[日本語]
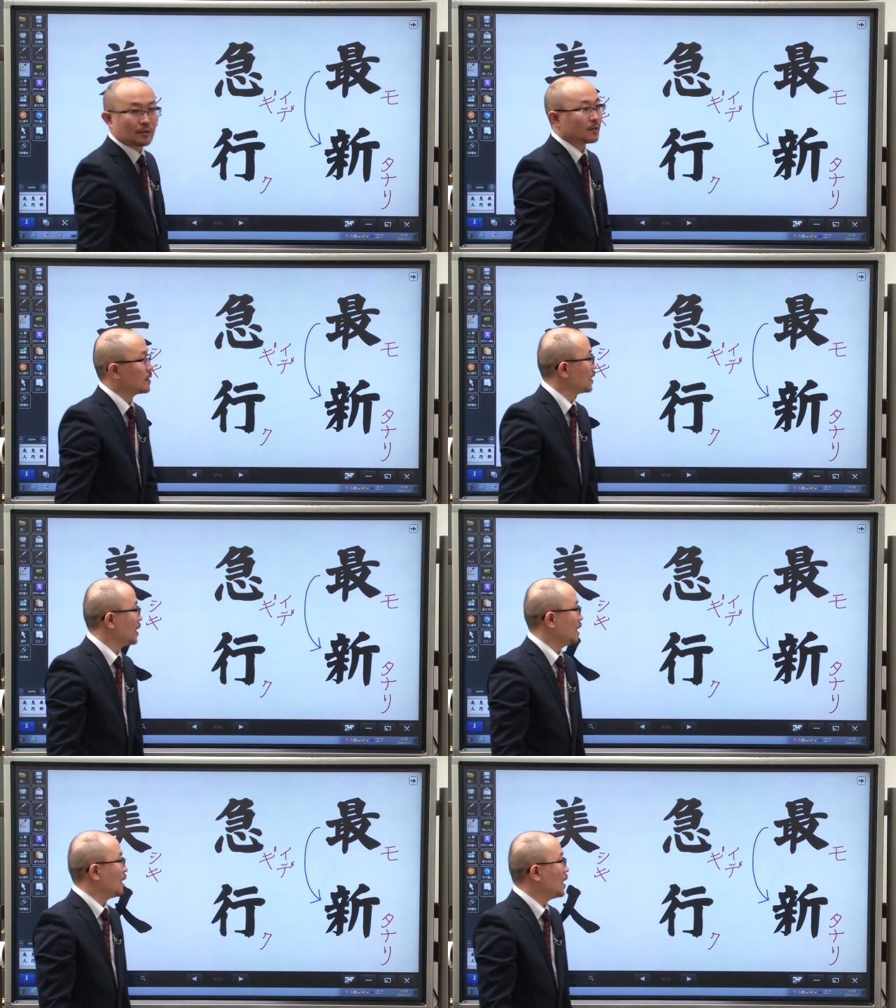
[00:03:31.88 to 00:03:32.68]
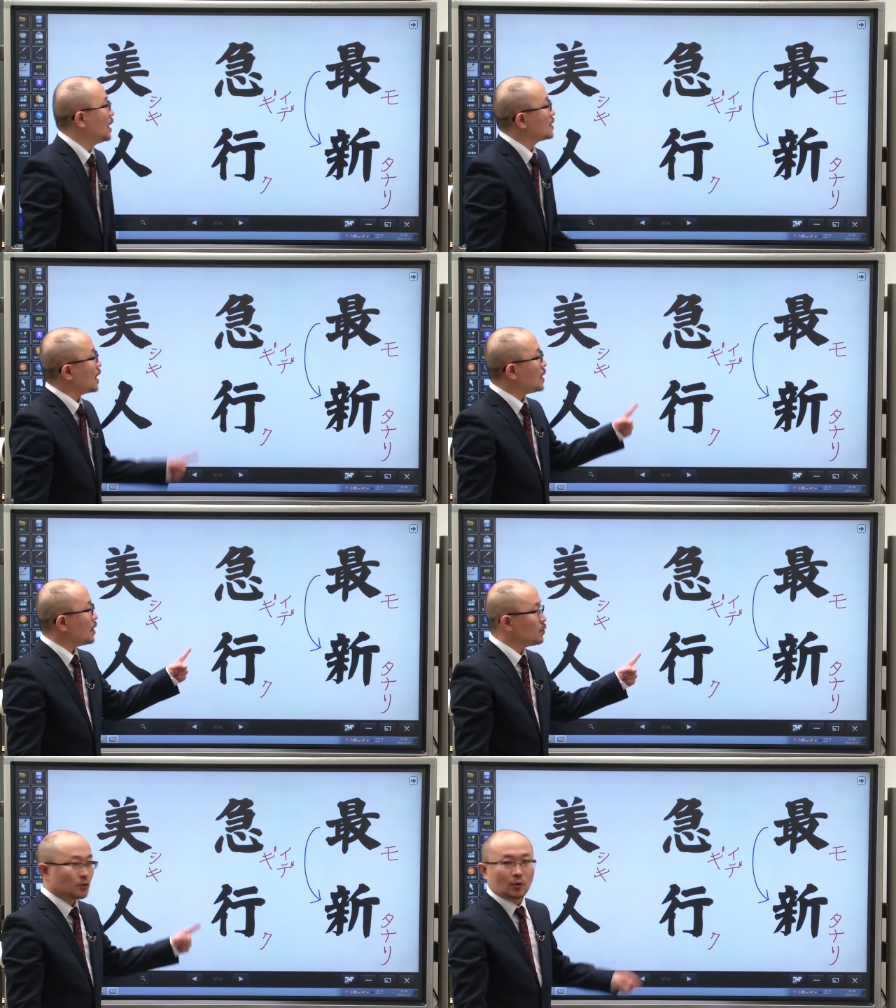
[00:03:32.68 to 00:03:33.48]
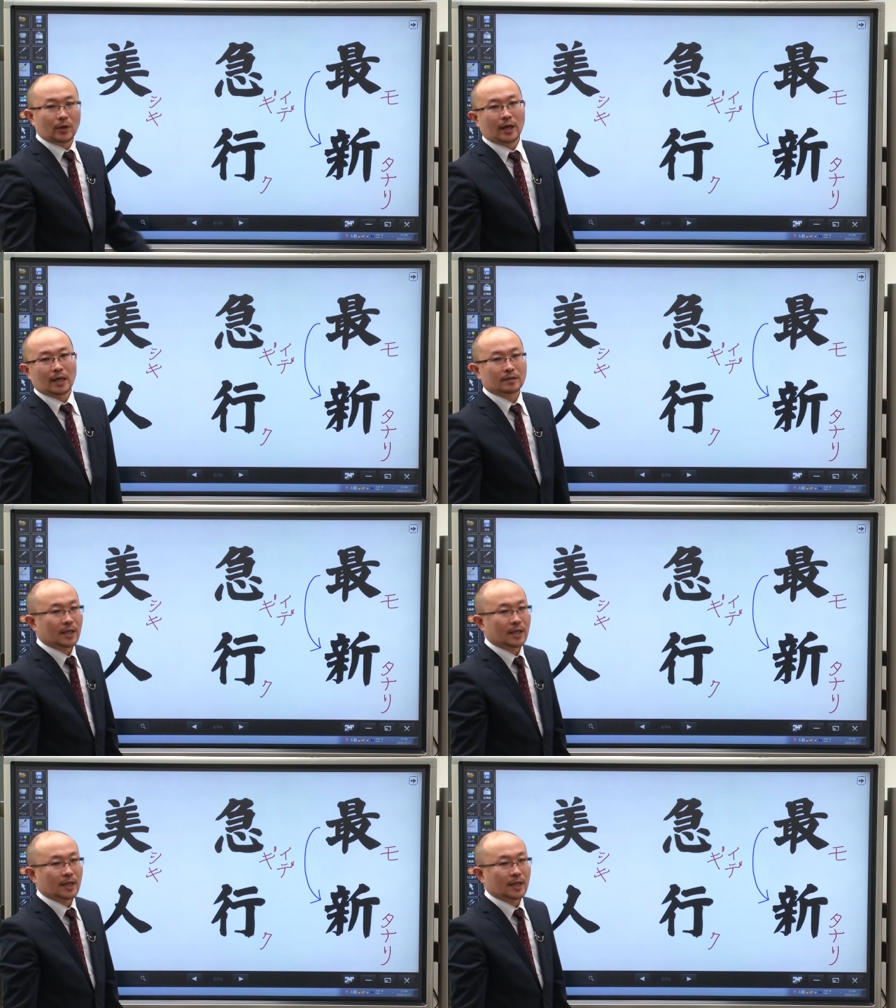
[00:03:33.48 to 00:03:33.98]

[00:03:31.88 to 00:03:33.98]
いる。ただ行くのではなく